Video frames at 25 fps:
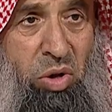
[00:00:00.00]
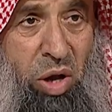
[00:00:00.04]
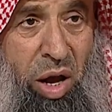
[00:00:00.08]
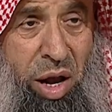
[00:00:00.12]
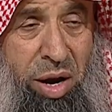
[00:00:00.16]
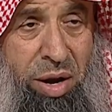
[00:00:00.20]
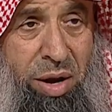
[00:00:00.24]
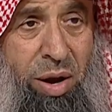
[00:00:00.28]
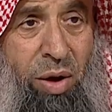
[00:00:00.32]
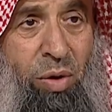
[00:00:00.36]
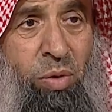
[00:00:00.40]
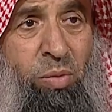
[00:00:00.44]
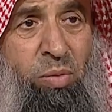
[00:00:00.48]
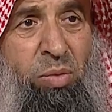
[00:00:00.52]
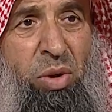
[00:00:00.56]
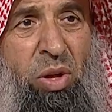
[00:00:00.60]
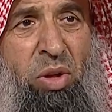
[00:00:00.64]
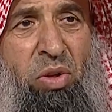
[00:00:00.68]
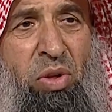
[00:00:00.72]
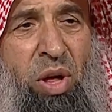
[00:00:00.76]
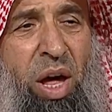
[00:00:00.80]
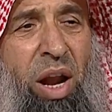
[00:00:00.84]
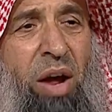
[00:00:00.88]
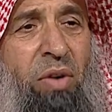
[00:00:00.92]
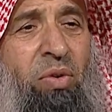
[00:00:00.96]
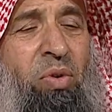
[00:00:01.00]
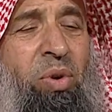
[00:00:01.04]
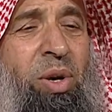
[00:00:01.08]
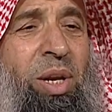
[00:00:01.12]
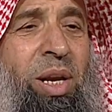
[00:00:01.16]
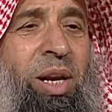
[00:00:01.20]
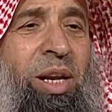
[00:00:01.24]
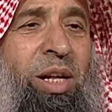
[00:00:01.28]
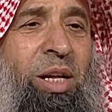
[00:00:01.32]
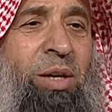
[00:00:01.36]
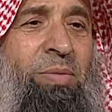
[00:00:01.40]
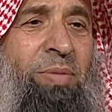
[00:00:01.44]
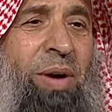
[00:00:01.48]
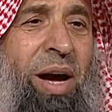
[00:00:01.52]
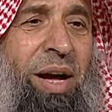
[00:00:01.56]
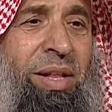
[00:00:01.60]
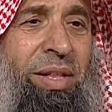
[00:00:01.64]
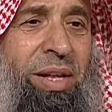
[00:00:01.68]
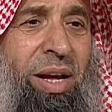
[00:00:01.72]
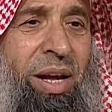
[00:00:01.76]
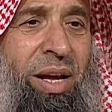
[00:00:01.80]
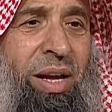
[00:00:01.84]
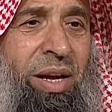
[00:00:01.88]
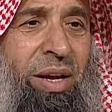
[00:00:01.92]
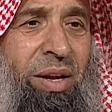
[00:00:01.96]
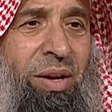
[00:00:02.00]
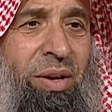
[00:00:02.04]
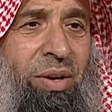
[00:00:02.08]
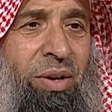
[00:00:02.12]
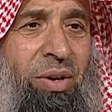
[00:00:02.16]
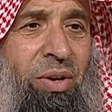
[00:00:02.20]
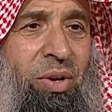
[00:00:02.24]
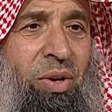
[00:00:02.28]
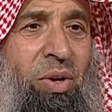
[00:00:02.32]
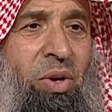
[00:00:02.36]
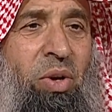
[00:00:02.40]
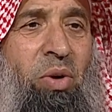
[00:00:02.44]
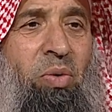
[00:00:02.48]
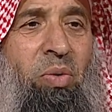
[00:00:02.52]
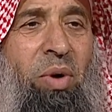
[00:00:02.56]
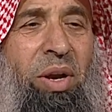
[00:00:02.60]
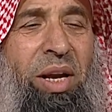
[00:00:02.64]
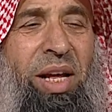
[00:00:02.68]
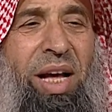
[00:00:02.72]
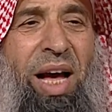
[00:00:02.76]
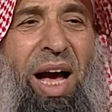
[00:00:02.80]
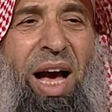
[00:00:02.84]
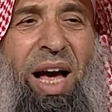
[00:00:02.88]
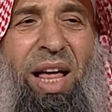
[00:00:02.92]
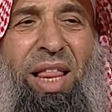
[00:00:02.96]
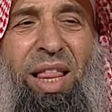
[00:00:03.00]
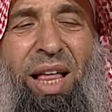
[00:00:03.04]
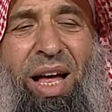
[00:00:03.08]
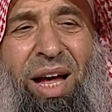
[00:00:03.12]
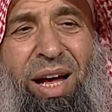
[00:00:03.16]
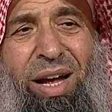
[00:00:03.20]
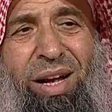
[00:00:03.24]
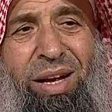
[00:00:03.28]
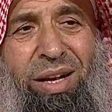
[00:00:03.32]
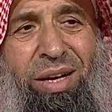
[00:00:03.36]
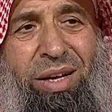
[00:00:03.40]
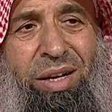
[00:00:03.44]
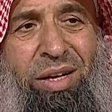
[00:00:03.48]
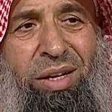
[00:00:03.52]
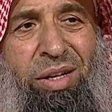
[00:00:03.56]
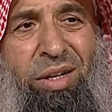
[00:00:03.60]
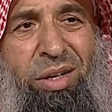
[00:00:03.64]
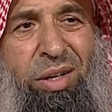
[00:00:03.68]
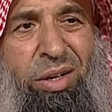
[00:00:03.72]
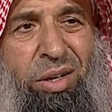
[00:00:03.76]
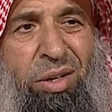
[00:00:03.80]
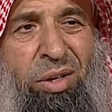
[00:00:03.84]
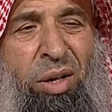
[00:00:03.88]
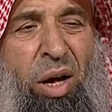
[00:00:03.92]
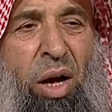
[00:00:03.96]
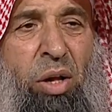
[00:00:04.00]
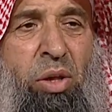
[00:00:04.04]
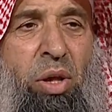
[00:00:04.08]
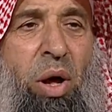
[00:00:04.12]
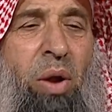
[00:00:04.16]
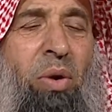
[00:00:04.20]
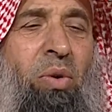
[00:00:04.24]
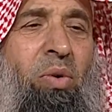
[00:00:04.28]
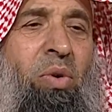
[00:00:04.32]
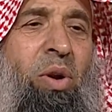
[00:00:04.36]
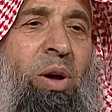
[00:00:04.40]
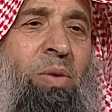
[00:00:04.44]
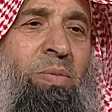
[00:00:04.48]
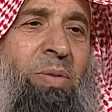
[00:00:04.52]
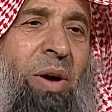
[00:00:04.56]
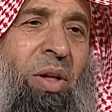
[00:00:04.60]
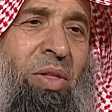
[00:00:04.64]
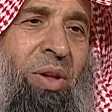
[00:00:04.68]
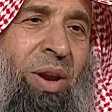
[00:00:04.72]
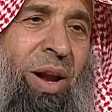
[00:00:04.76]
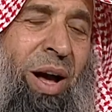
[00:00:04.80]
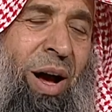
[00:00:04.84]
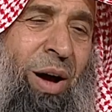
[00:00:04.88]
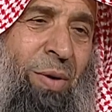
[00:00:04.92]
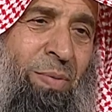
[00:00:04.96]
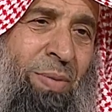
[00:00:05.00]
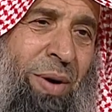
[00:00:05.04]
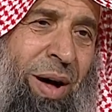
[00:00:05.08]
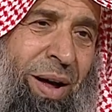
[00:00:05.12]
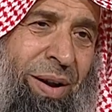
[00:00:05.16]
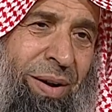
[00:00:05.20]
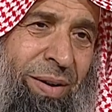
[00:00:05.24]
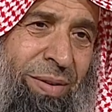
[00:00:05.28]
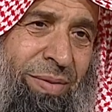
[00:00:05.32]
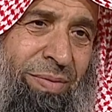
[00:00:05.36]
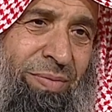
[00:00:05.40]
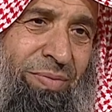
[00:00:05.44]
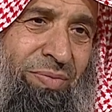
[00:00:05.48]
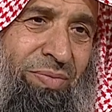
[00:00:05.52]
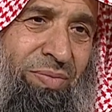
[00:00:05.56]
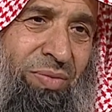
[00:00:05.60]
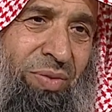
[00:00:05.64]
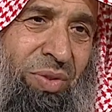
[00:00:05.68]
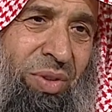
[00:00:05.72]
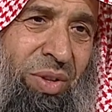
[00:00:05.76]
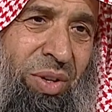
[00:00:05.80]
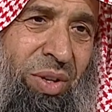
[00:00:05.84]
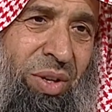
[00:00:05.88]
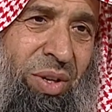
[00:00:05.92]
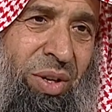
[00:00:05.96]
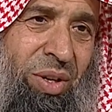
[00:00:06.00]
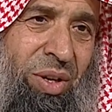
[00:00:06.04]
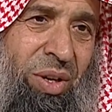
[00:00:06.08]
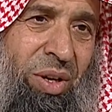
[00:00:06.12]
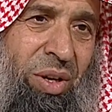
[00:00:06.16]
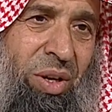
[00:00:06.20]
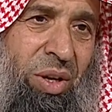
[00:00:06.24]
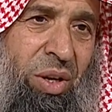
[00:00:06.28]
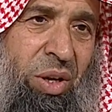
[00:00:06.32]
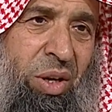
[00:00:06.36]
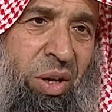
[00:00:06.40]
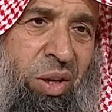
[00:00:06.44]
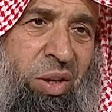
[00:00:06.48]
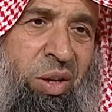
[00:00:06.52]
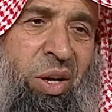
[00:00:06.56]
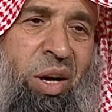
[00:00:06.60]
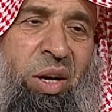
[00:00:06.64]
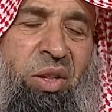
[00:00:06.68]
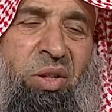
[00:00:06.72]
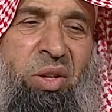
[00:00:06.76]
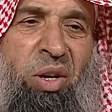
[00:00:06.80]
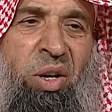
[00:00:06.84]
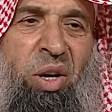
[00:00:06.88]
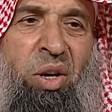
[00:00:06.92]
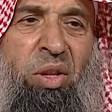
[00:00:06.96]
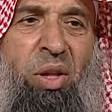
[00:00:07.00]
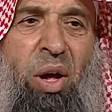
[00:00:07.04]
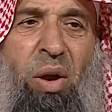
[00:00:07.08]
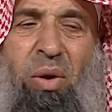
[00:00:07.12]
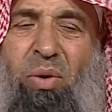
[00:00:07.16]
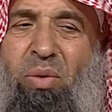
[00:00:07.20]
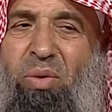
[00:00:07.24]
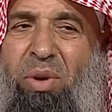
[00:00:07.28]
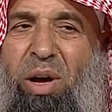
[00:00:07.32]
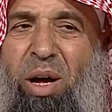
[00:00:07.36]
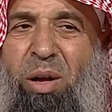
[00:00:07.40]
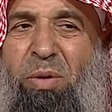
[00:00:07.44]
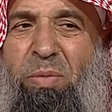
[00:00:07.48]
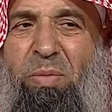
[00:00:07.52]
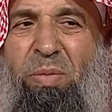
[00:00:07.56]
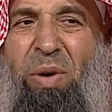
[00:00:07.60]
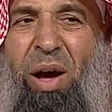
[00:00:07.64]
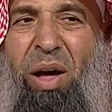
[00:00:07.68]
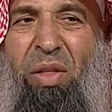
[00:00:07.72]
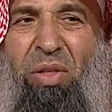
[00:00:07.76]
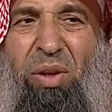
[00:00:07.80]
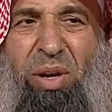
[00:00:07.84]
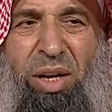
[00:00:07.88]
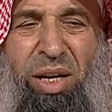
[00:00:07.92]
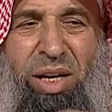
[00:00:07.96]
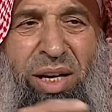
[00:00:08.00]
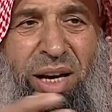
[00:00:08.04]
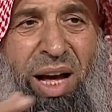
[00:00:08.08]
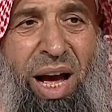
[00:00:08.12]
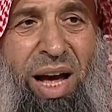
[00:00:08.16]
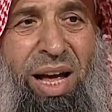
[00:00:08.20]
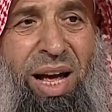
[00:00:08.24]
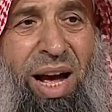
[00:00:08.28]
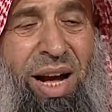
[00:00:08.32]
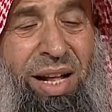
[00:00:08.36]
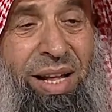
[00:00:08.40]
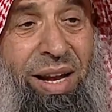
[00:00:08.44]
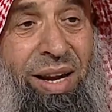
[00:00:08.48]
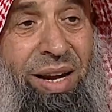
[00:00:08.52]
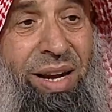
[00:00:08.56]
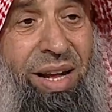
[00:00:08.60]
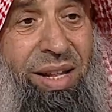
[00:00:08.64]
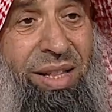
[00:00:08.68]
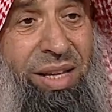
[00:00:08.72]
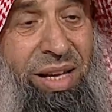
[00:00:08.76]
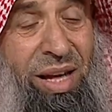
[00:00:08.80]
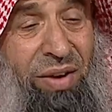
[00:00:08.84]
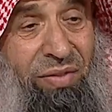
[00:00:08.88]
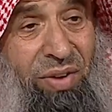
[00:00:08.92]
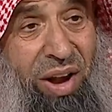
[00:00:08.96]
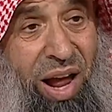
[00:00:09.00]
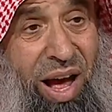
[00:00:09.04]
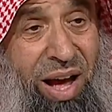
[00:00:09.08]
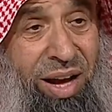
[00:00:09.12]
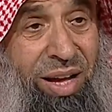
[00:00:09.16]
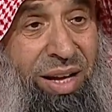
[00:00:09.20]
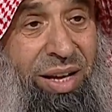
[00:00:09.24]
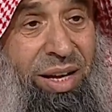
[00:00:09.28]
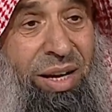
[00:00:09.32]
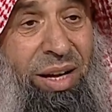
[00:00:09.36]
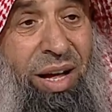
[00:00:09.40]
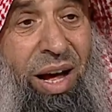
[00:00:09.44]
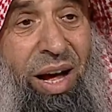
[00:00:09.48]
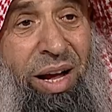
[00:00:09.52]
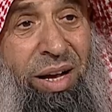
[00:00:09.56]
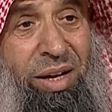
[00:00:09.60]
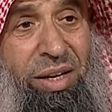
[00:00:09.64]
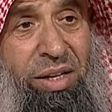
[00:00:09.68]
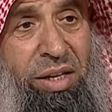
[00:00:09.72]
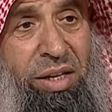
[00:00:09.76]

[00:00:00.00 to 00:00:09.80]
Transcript: انهم انصرفوا الى العباده ولهذا يغترون ببعض الاخبار يغترون ببعض الحكايات التي هي في الحقيقه